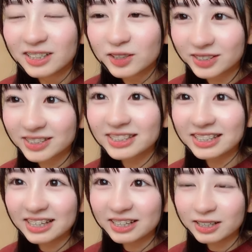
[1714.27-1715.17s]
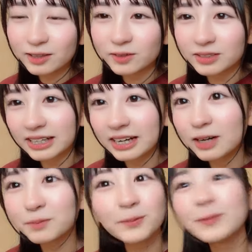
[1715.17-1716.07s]
途中でね結構ね
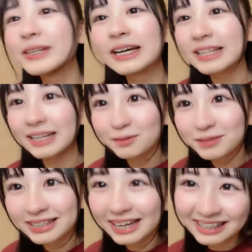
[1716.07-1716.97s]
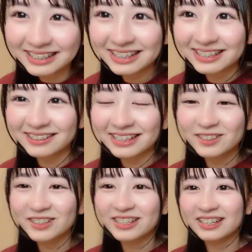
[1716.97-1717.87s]
あもうやだやめたいって言った
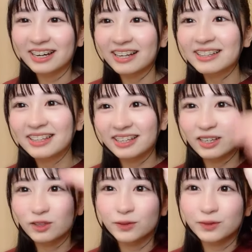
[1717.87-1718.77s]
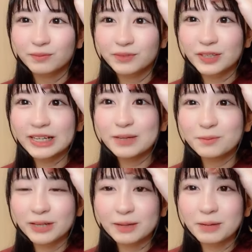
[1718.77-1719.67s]
時があったけどそれで
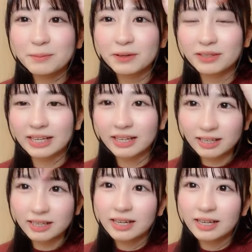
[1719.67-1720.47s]
もねママはね「